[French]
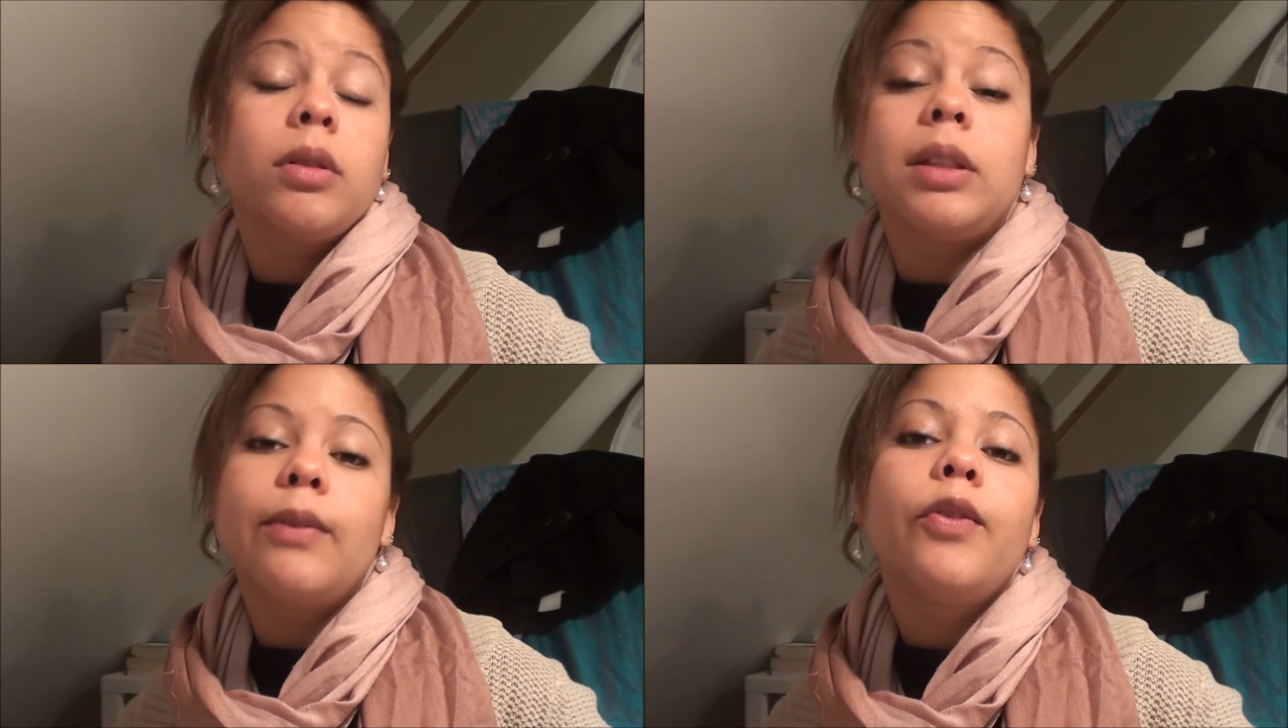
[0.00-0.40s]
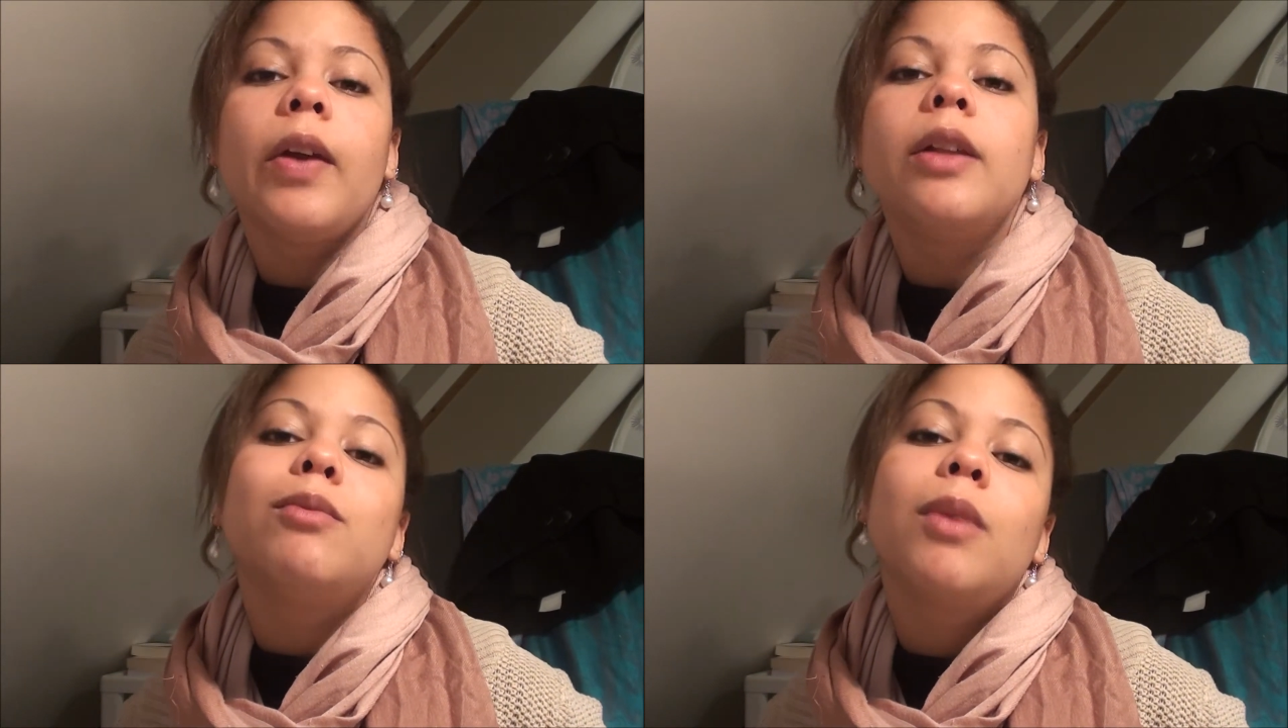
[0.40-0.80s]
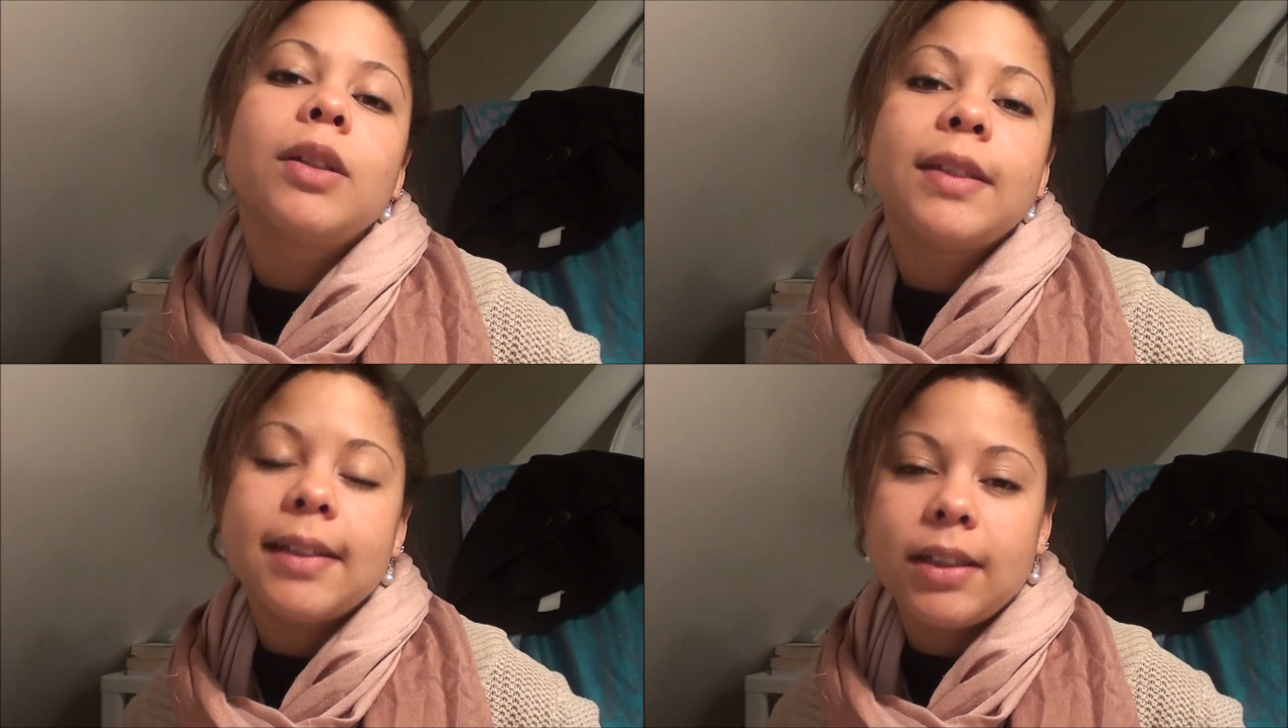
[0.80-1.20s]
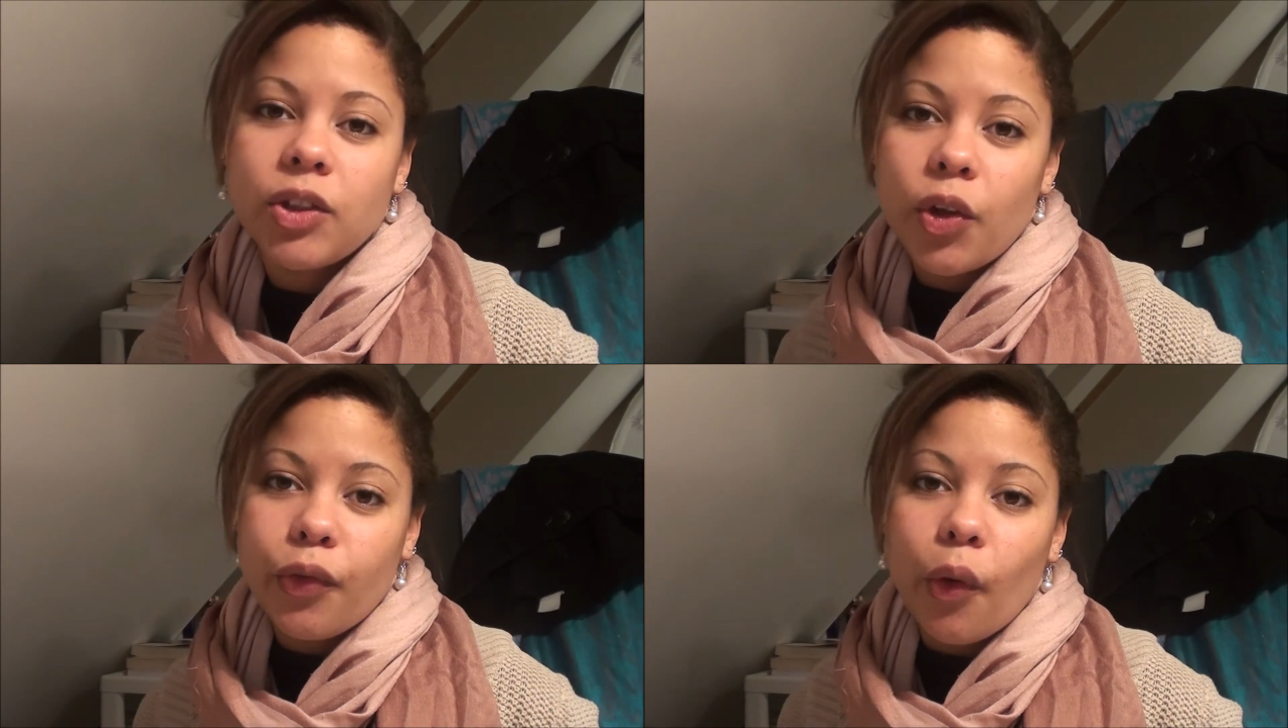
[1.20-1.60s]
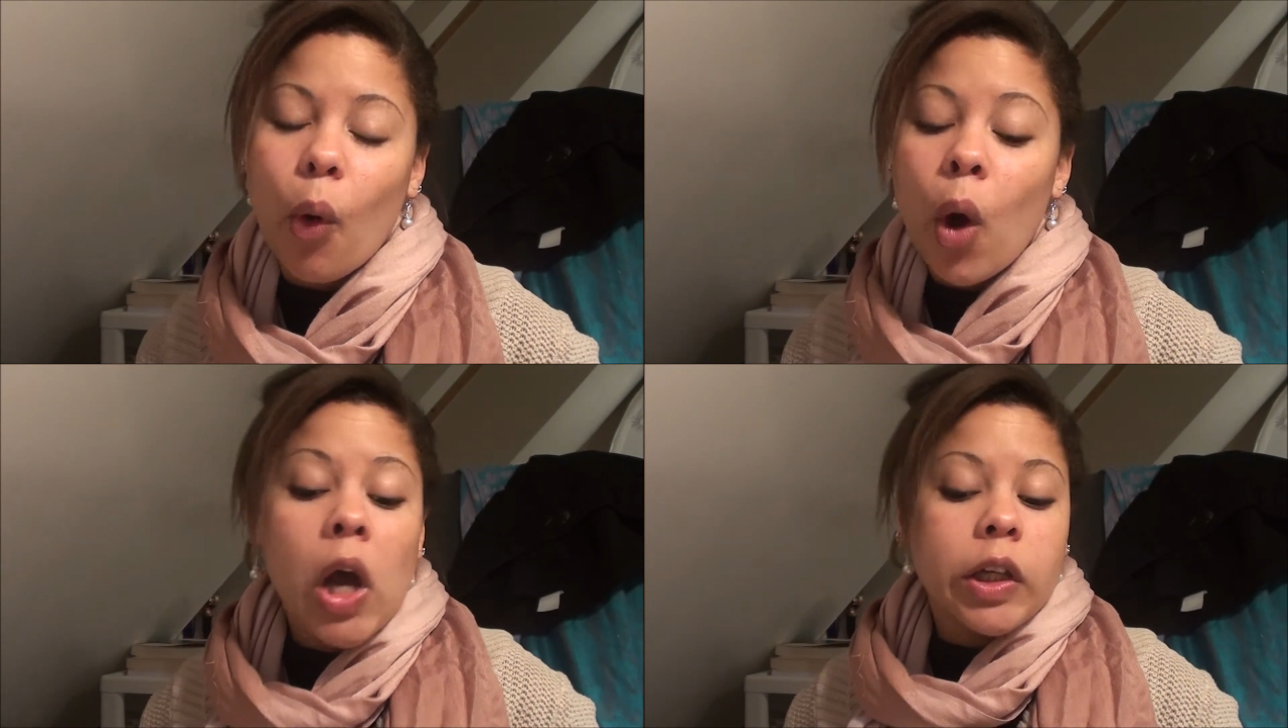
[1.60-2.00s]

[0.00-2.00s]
Donc ça vous fait une box à 19 euros.